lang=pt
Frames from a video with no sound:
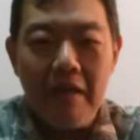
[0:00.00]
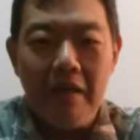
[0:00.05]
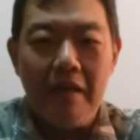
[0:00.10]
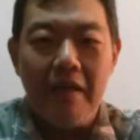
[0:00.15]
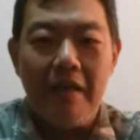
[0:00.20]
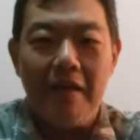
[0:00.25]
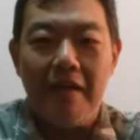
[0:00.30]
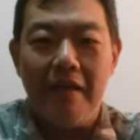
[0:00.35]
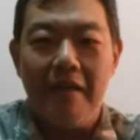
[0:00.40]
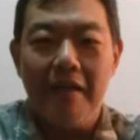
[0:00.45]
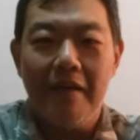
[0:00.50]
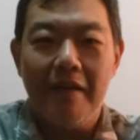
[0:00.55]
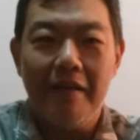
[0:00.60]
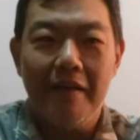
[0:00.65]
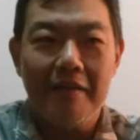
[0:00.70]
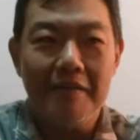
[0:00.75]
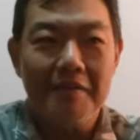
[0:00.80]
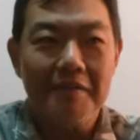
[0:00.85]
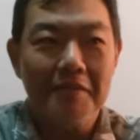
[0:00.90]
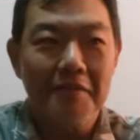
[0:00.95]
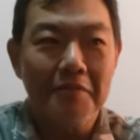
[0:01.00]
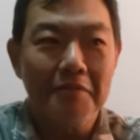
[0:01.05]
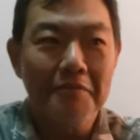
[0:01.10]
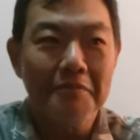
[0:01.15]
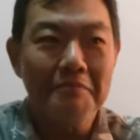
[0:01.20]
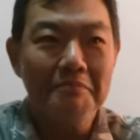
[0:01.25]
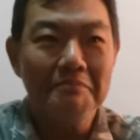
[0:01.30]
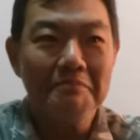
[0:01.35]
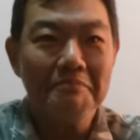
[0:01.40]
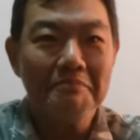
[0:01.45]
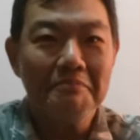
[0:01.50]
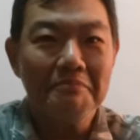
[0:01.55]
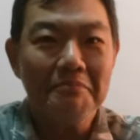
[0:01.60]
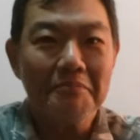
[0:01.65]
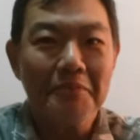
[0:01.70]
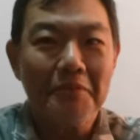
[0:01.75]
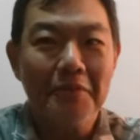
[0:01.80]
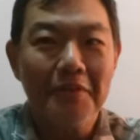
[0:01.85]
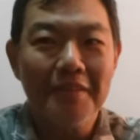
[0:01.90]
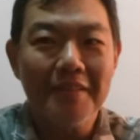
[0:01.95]
É, são
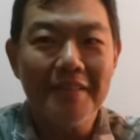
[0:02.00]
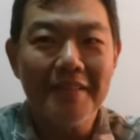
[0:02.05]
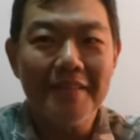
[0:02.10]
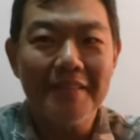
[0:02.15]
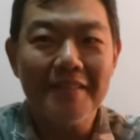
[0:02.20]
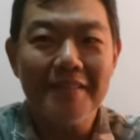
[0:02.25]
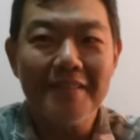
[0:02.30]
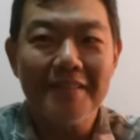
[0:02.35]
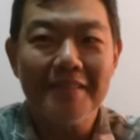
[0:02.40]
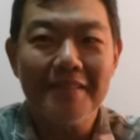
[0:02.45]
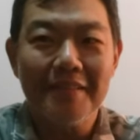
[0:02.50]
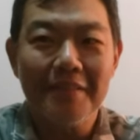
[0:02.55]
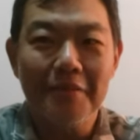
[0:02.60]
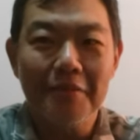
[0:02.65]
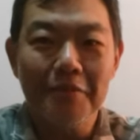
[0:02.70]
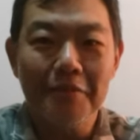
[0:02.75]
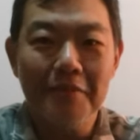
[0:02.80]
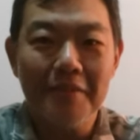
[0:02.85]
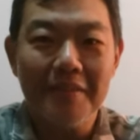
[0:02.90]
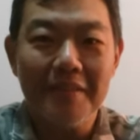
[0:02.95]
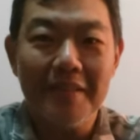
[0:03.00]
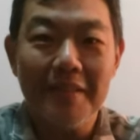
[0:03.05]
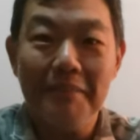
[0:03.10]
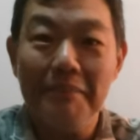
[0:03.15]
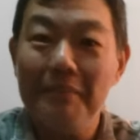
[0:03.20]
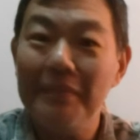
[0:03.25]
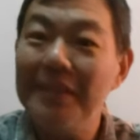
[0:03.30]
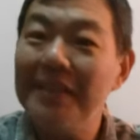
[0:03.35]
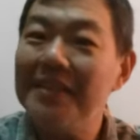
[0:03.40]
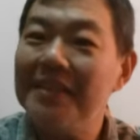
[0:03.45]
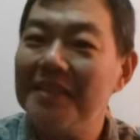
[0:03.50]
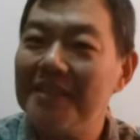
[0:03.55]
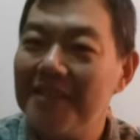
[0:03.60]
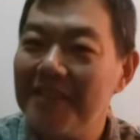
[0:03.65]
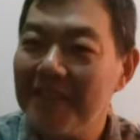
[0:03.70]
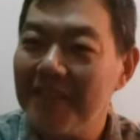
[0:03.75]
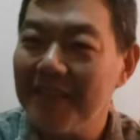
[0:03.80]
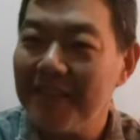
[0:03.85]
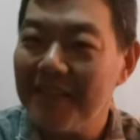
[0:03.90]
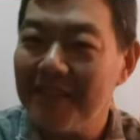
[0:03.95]
coisas são até
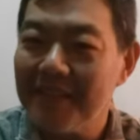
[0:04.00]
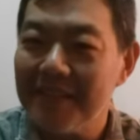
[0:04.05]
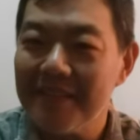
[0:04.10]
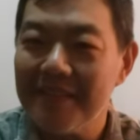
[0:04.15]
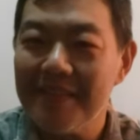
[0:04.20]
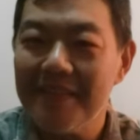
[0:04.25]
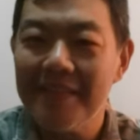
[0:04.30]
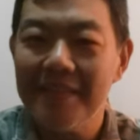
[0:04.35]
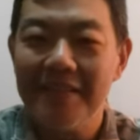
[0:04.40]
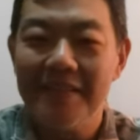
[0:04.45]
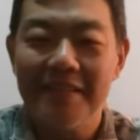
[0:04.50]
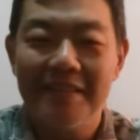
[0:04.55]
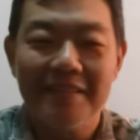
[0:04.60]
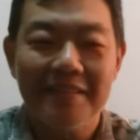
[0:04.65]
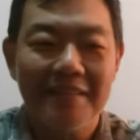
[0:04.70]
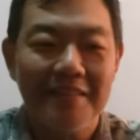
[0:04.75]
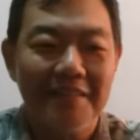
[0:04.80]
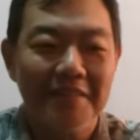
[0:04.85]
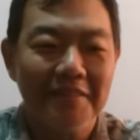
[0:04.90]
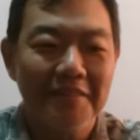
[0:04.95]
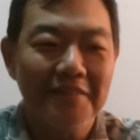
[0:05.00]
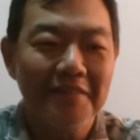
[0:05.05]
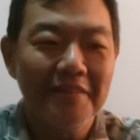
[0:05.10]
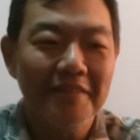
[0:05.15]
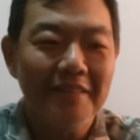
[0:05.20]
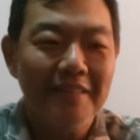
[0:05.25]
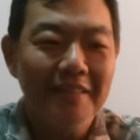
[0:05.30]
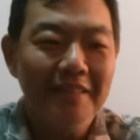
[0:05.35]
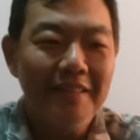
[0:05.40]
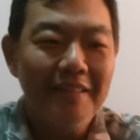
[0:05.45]
místicas, então